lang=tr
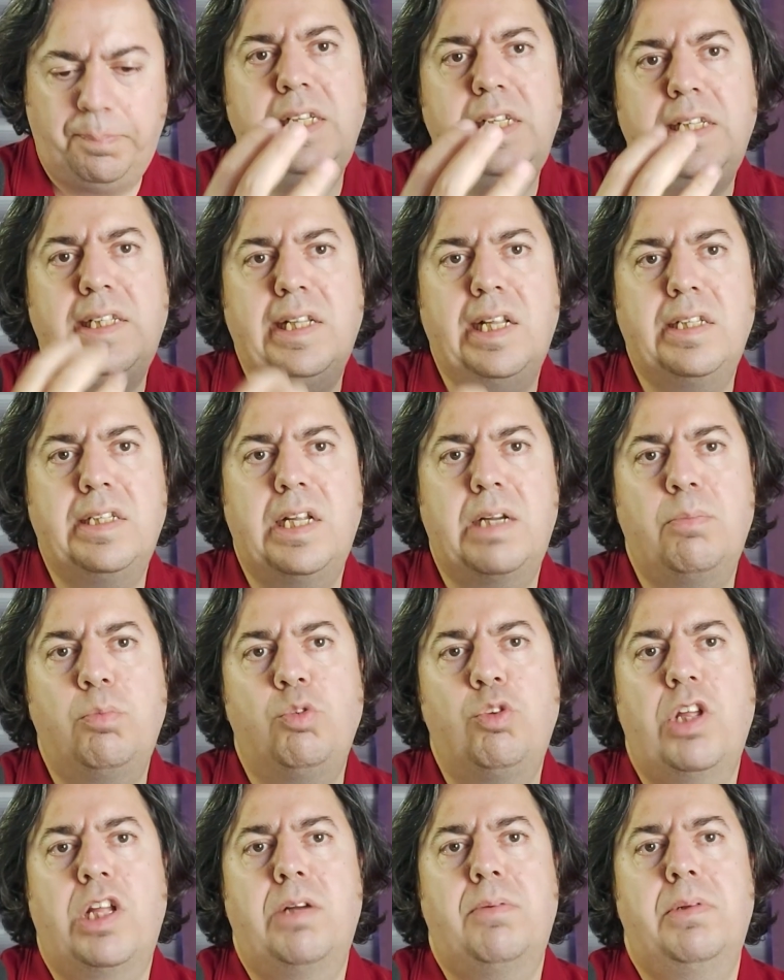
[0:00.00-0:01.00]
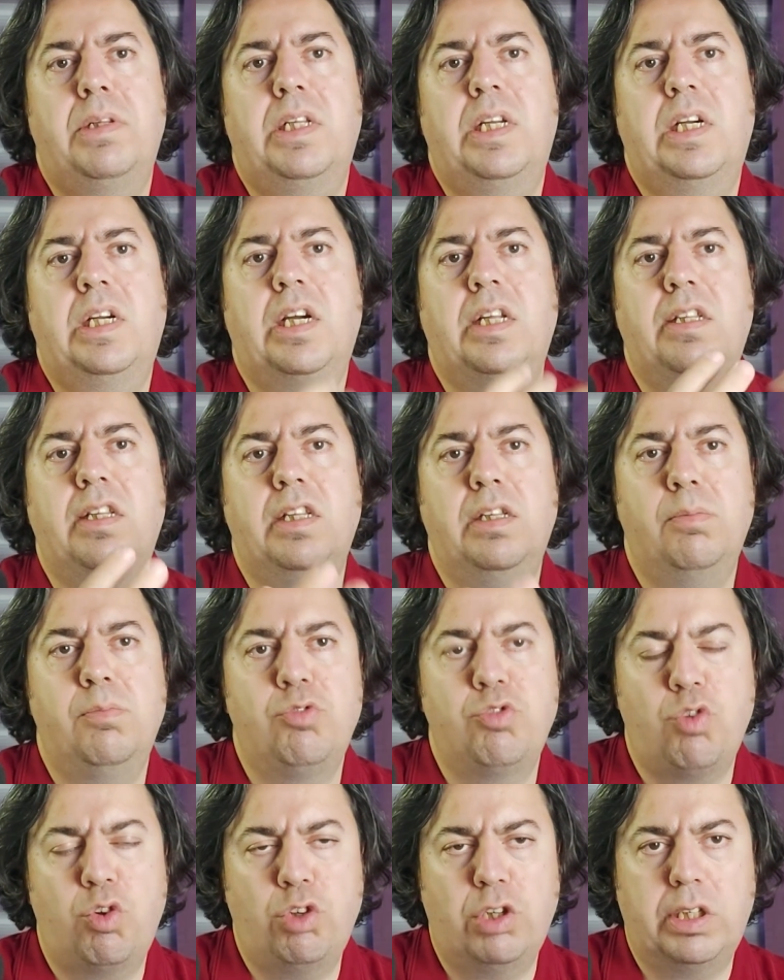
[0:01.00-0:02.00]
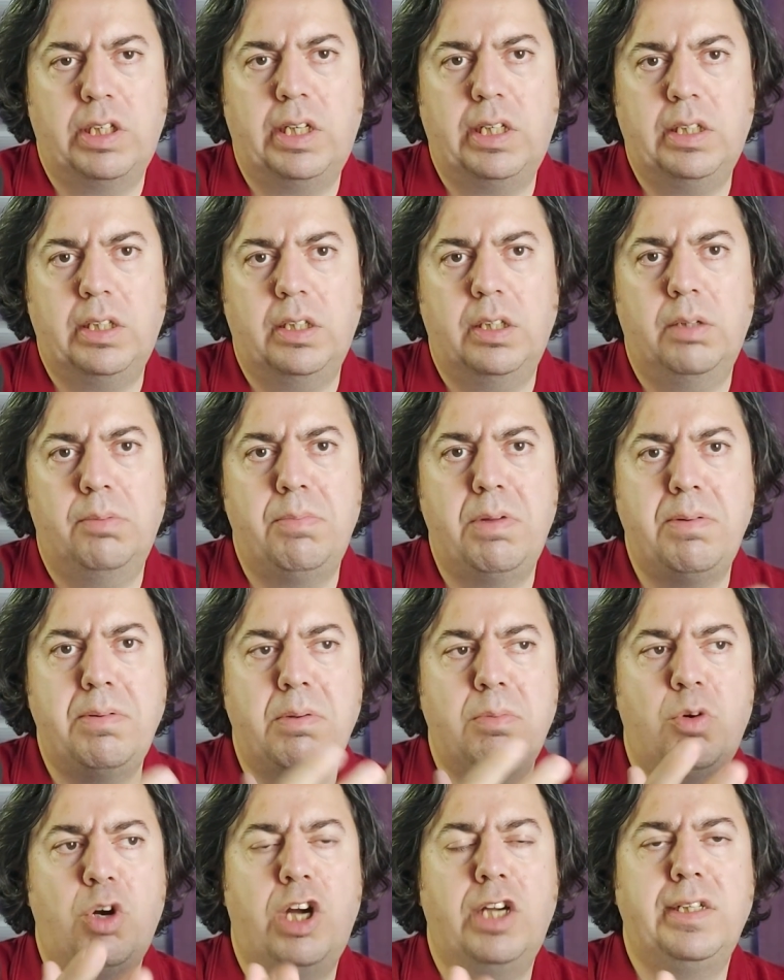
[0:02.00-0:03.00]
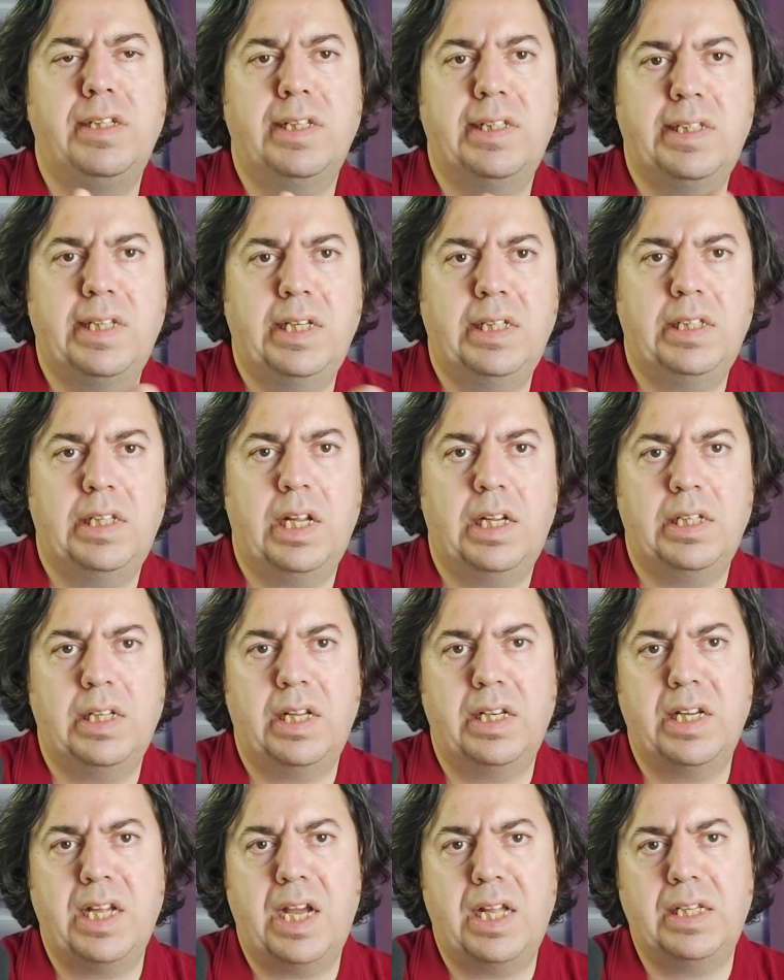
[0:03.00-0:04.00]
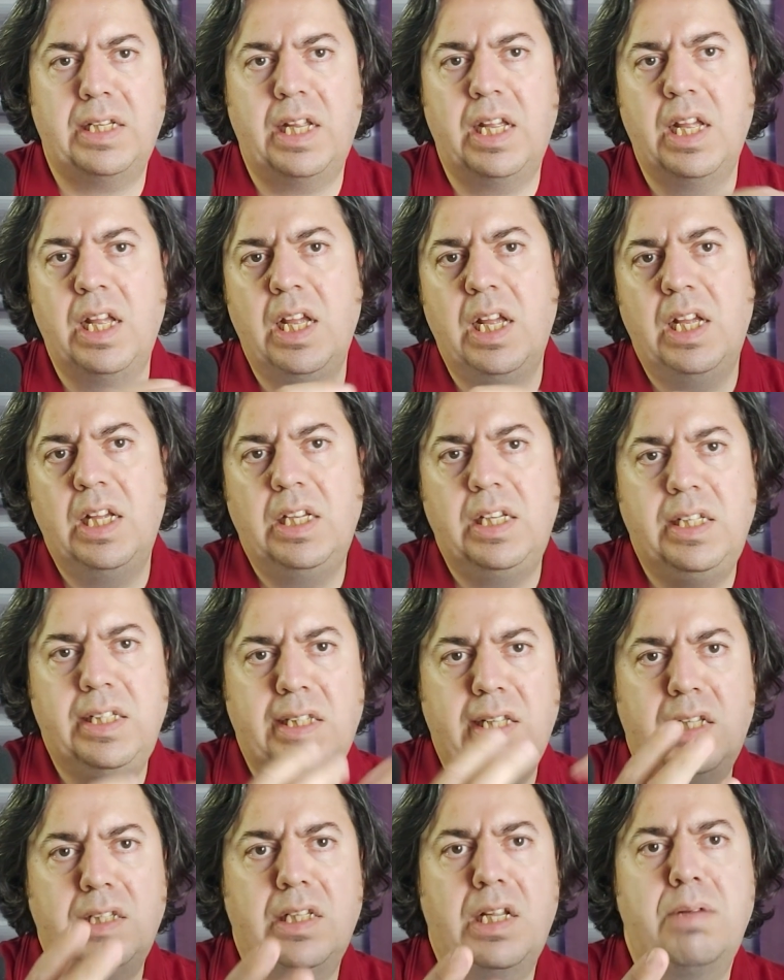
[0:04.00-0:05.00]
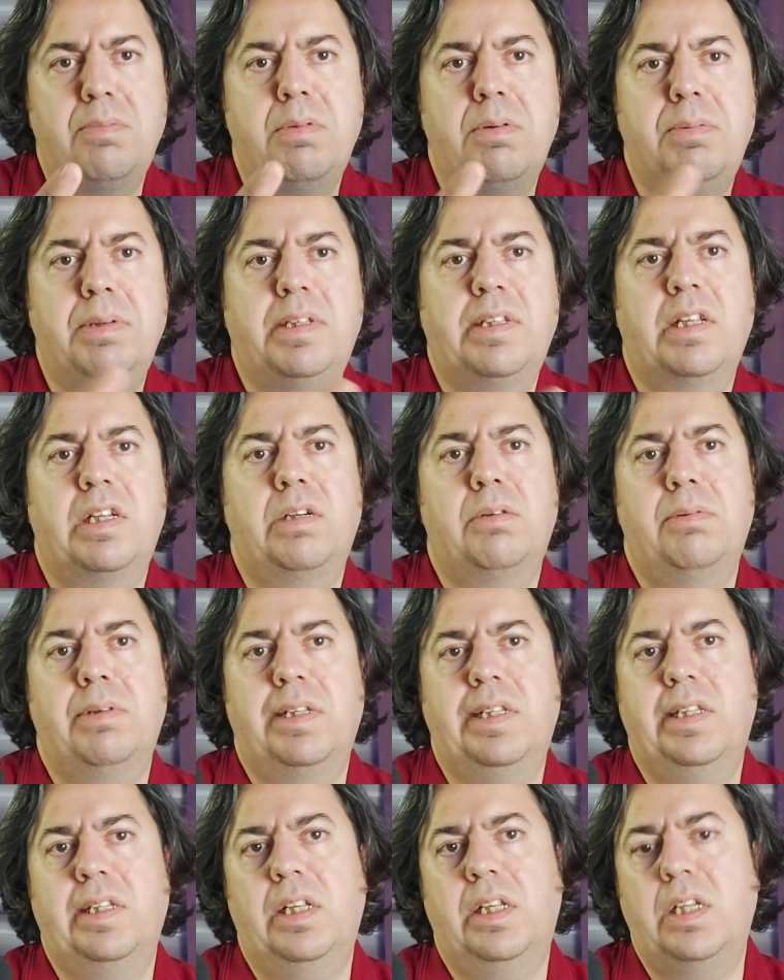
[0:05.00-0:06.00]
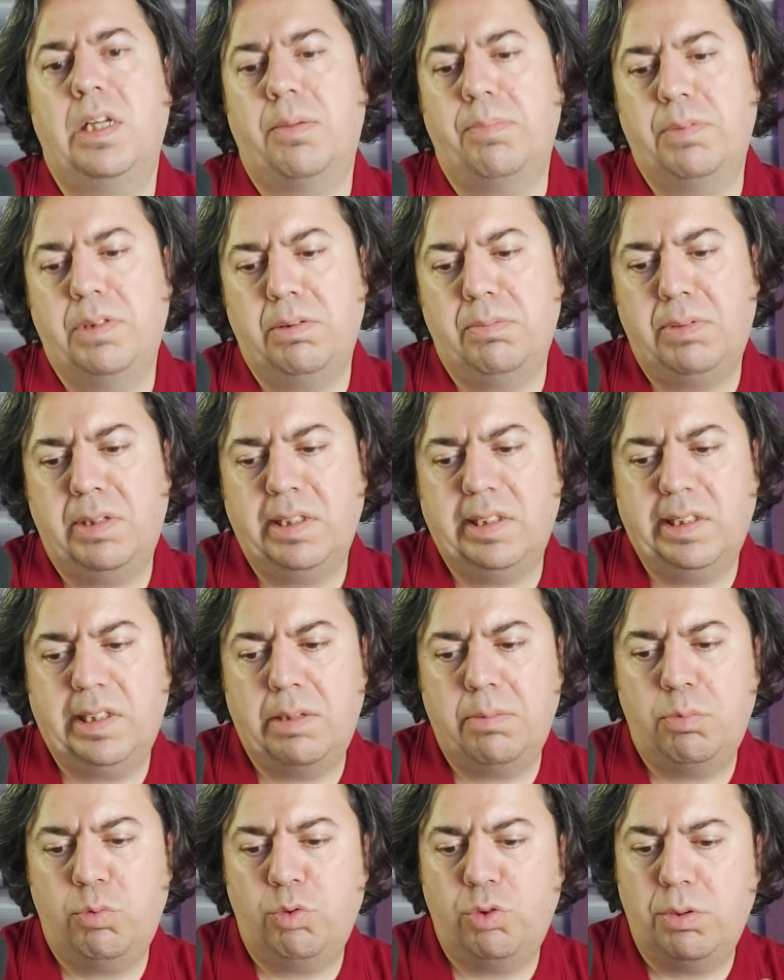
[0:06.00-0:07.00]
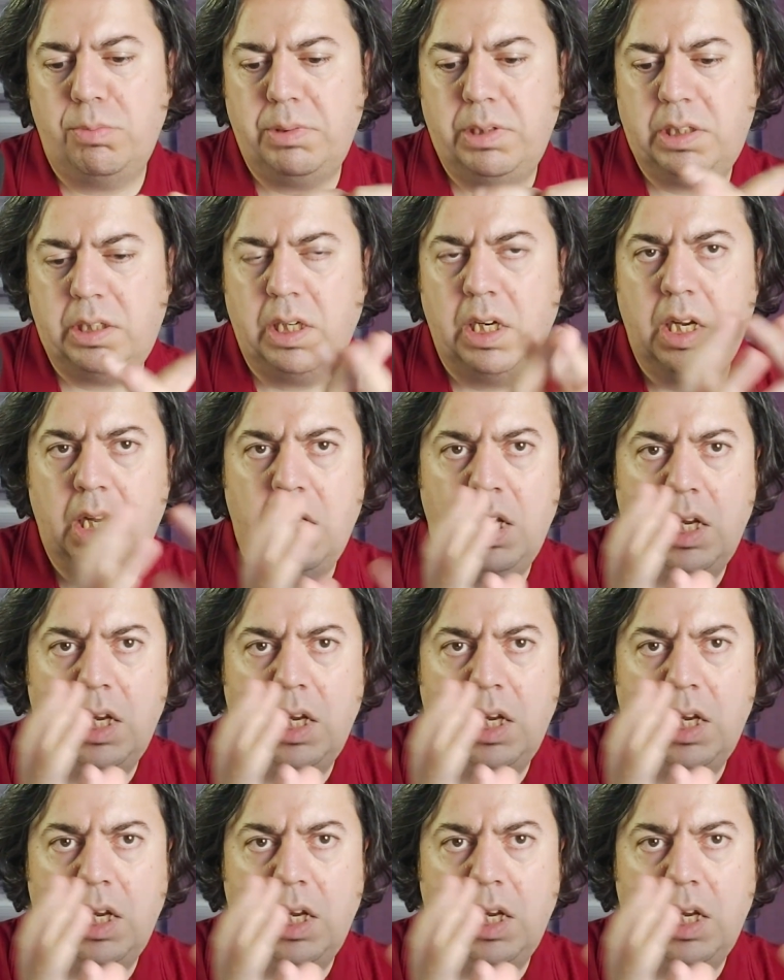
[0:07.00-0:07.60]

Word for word: İnsanlar bu taramalara katılımcı olarak meme muayenesine giderler. Yani insanlar meme taraması yaptırmazlar. Burada bir